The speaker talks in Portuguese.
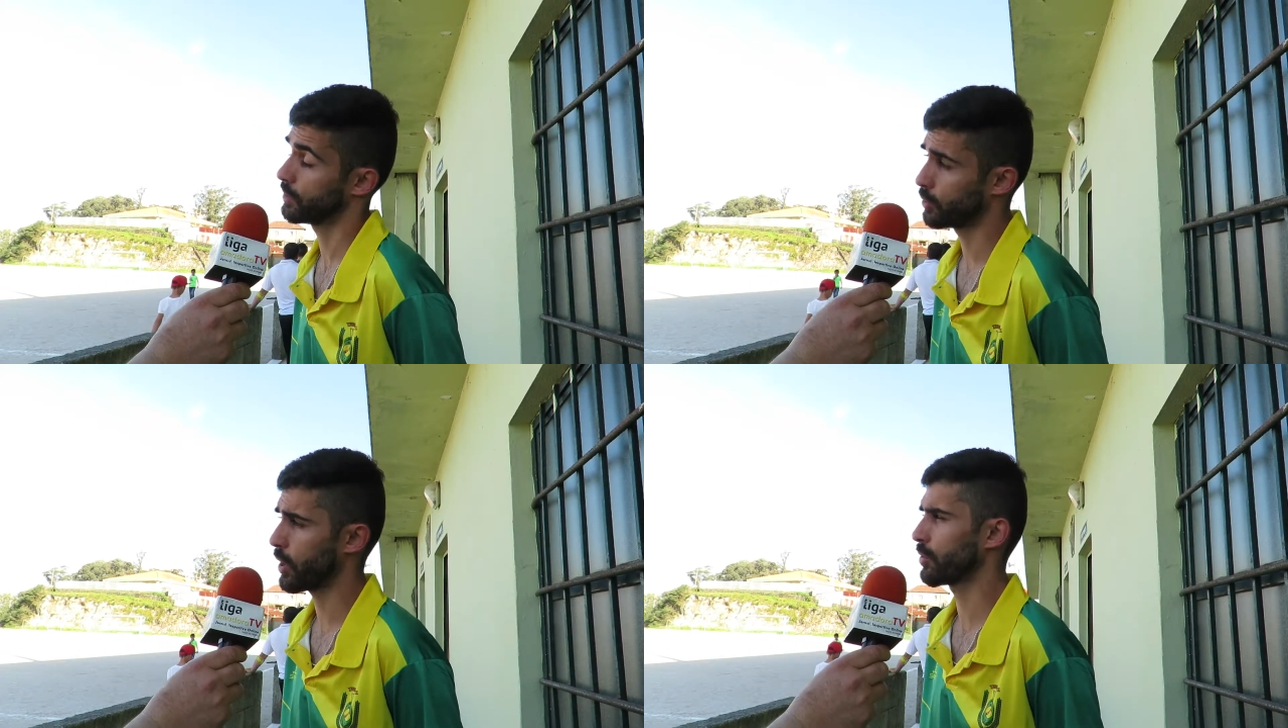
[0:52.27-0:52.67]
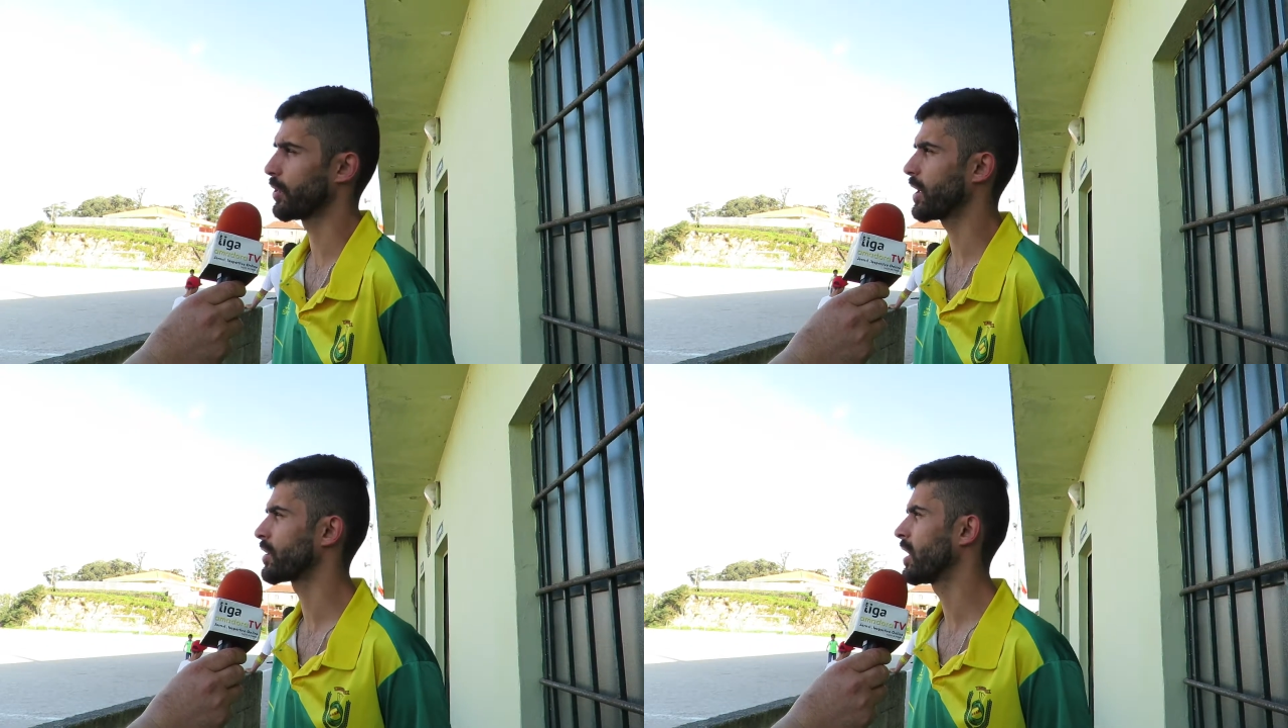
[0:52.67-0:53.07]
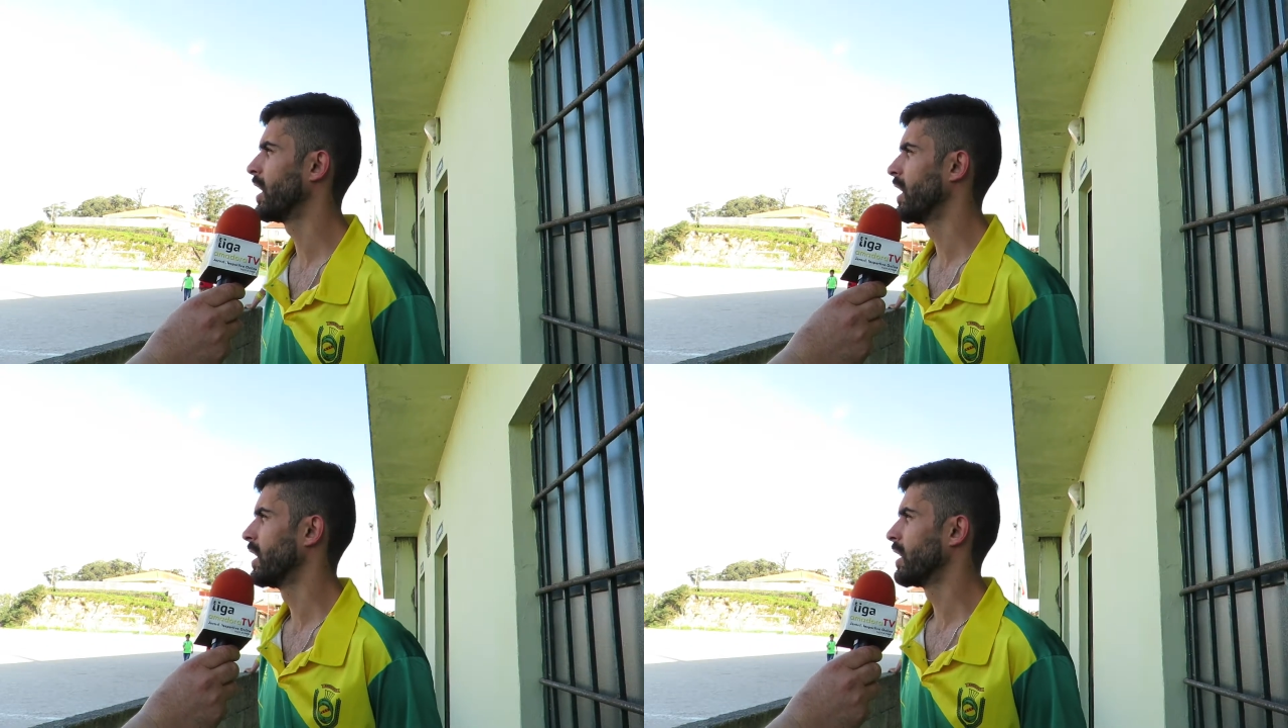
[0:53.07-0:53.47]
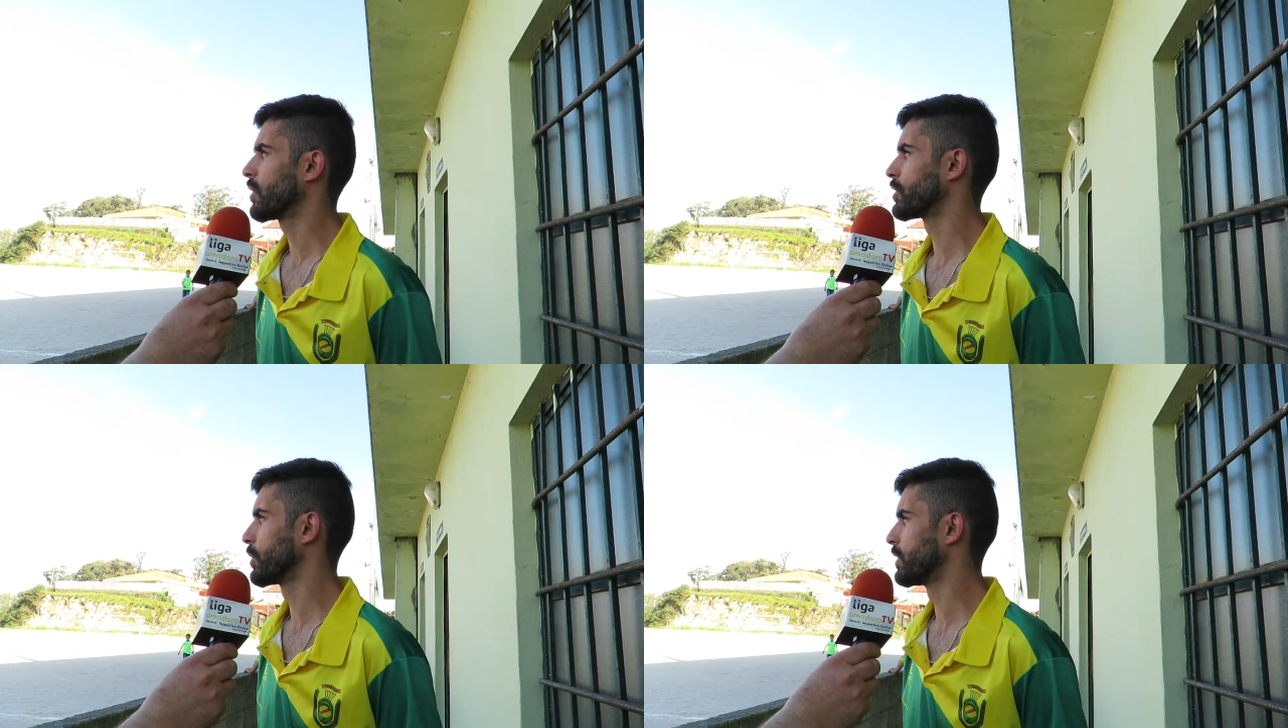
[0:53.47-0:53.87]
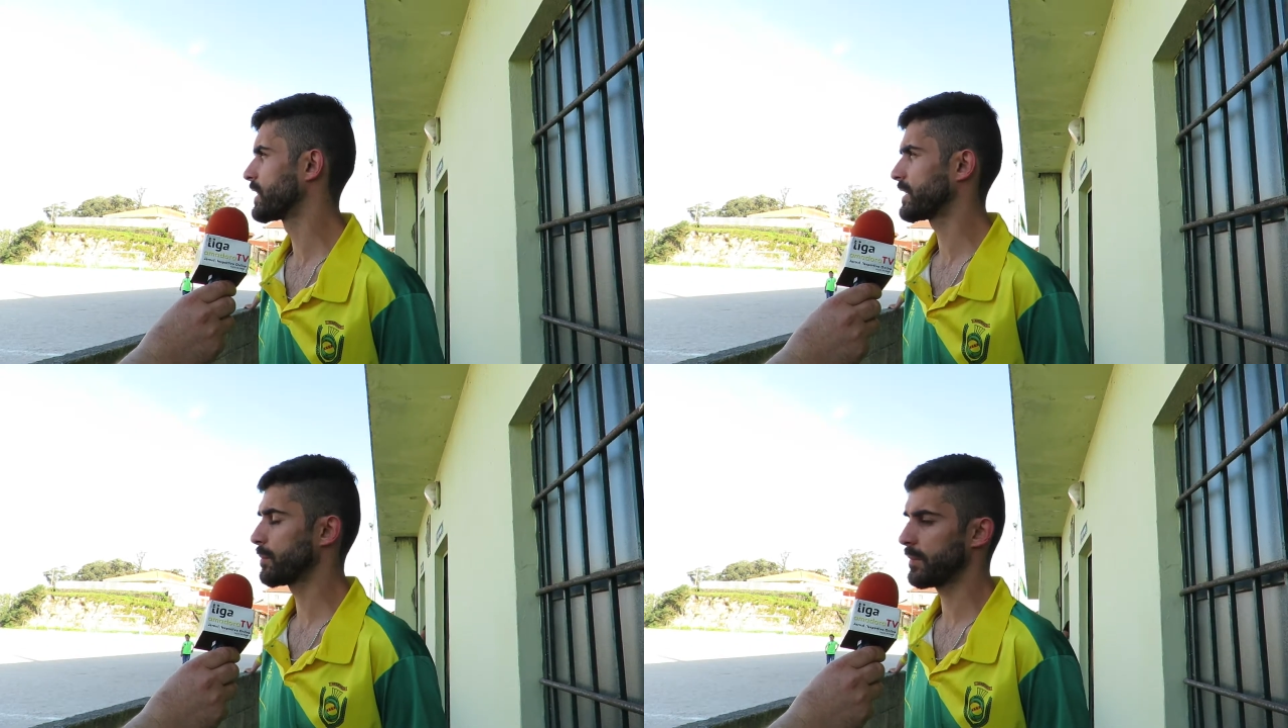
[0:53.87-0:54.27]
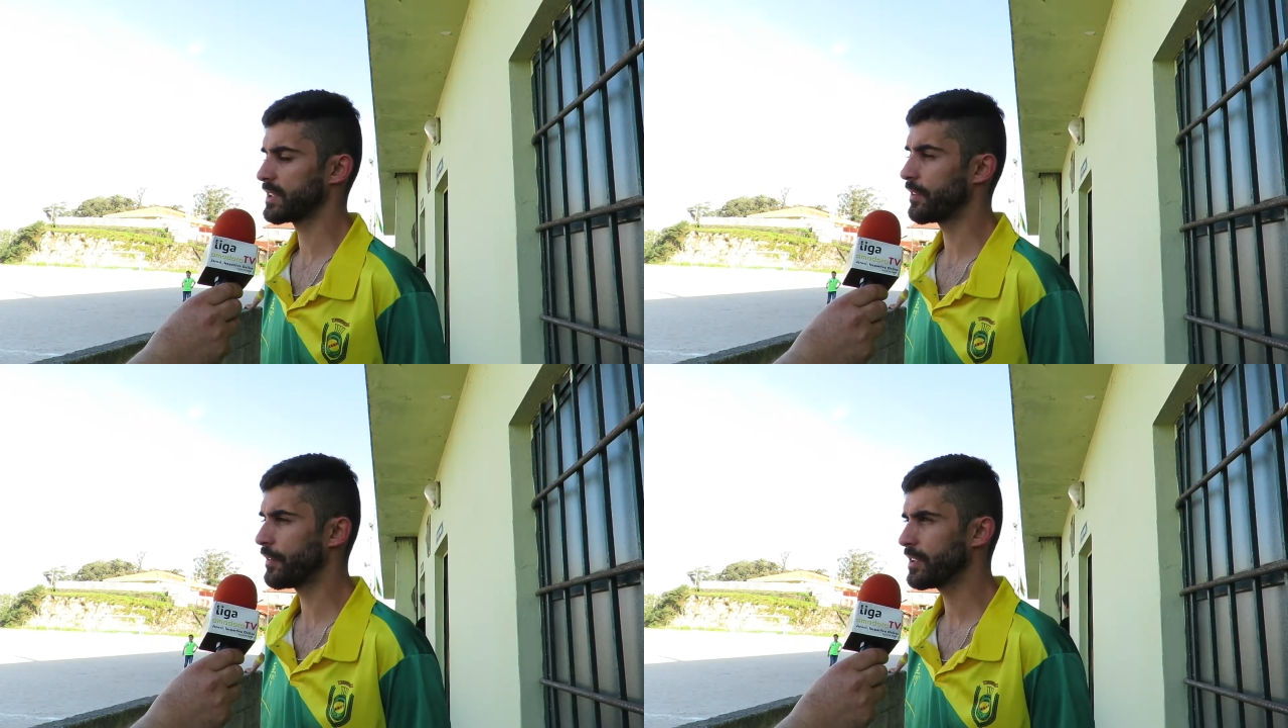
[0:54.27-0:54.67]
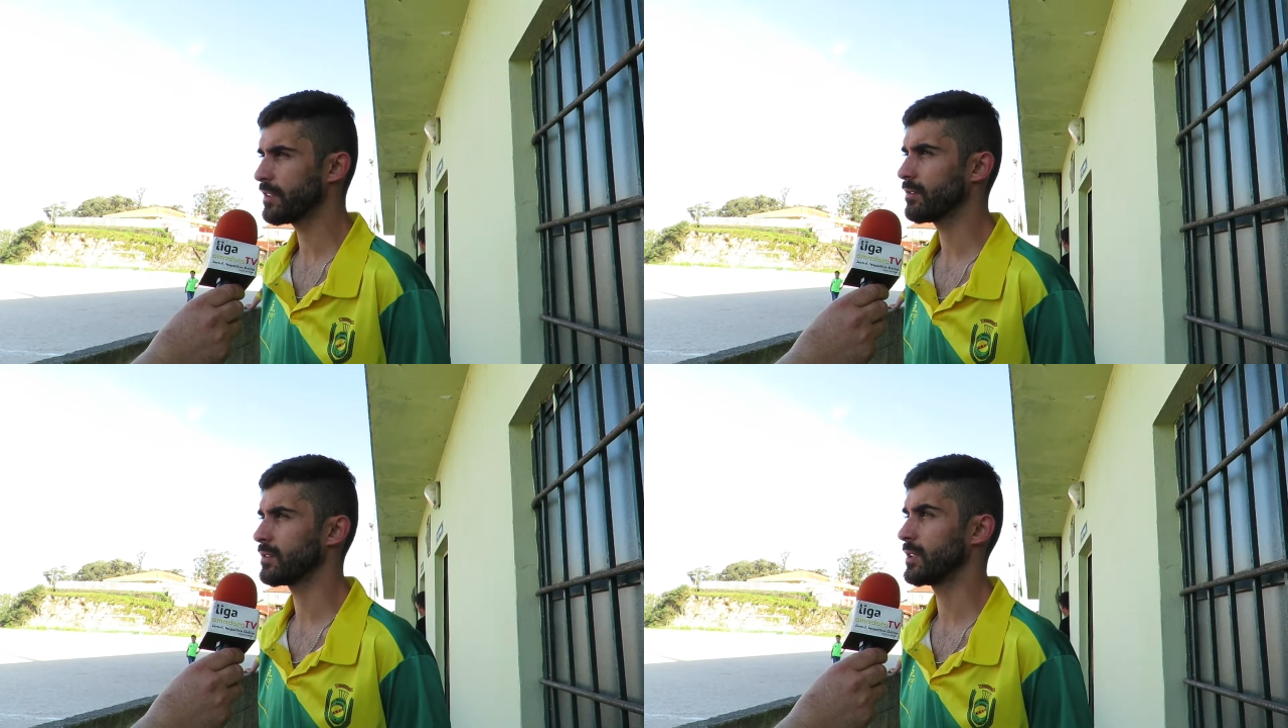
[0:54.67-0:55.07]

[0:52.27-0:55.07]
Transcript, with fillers: já com 10 Contra o 11 é sempre mais difícil,